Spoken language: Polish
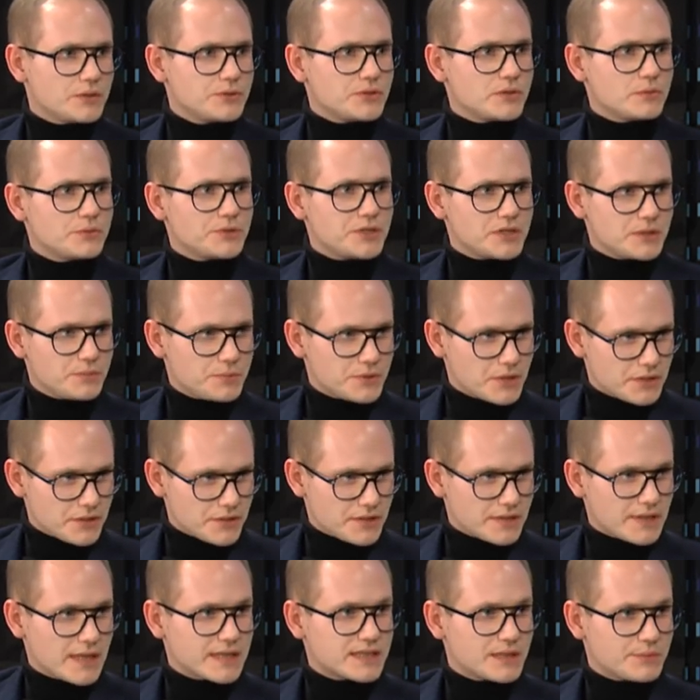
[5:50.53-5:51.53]
Oni to musieli
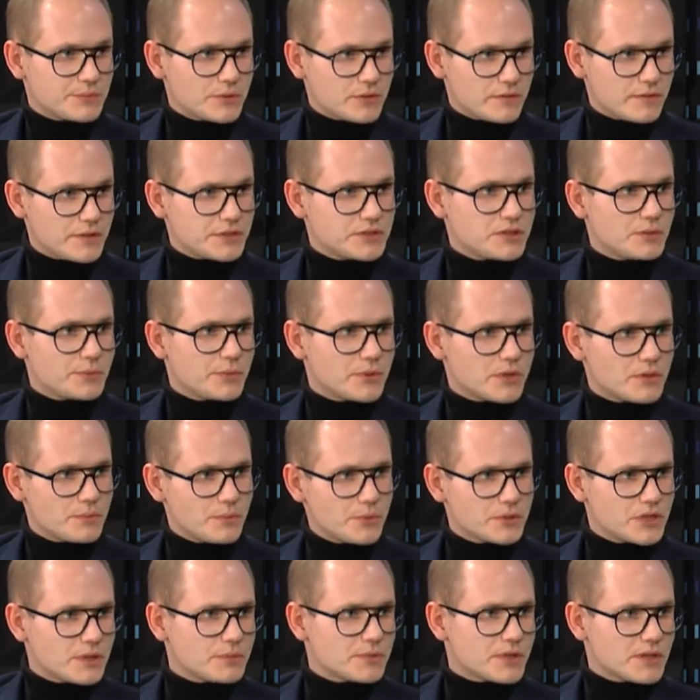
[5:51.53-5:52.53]
przejrzeć i zaakceptować i dopiero
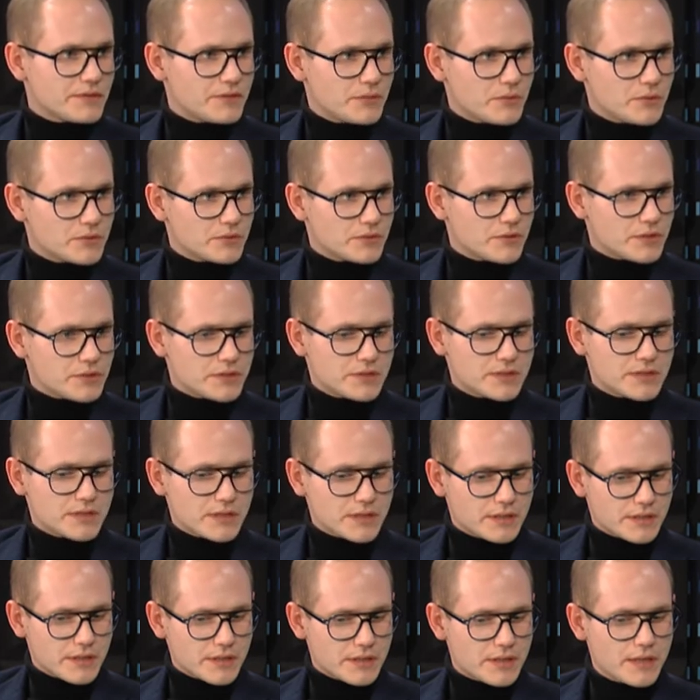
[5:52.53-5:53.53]
potem trafiło to do naszych
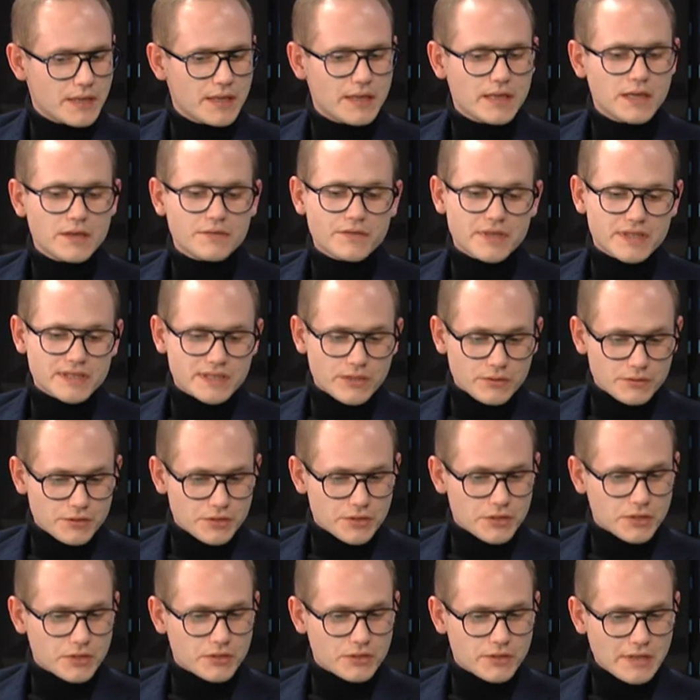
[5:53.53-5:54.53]
skrytek, więc
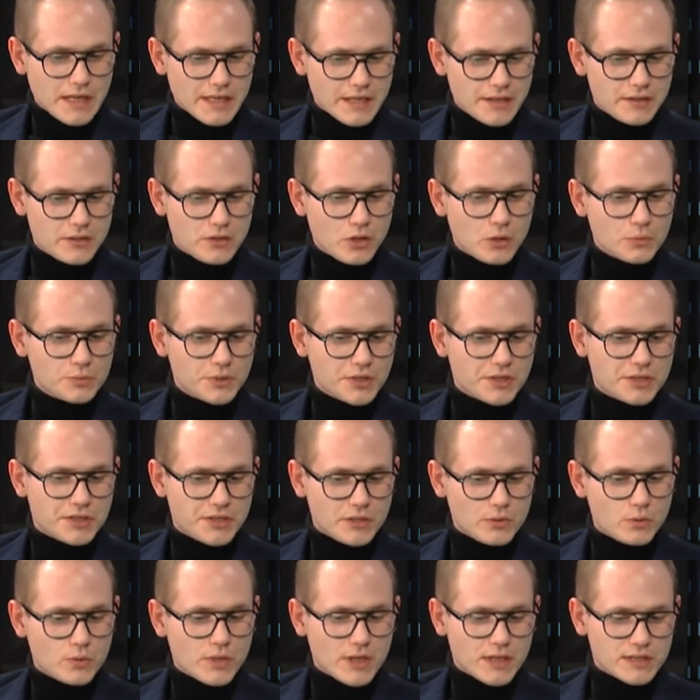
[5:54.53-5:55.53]
sądzę, że taki tomik
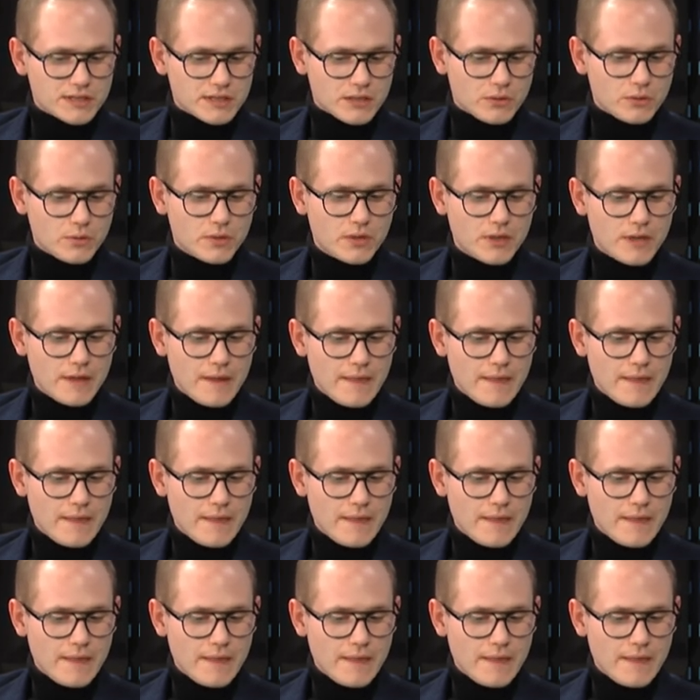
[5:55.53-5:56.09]
się ukazał